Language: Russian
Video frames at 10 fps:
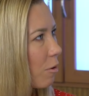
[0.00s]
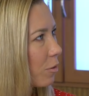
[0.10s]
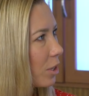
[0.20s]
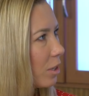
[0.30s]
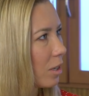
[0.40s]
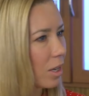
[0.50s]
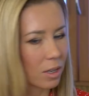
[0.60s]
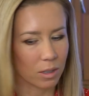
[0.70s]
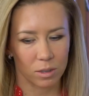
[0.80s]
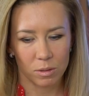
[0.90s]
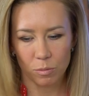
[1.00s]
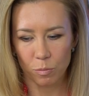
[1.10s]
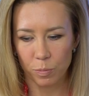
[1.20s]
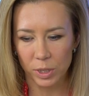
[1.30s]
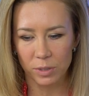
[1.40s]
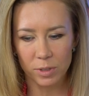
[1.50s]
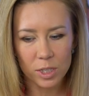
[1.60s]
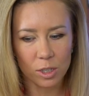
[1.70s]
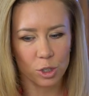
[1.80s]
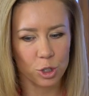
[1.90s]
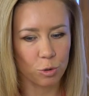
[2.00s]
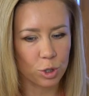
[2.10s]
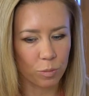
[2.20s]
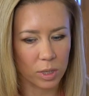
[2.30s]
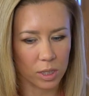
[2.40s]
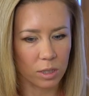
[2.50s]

а во-вторых, э, просветите, что же мы из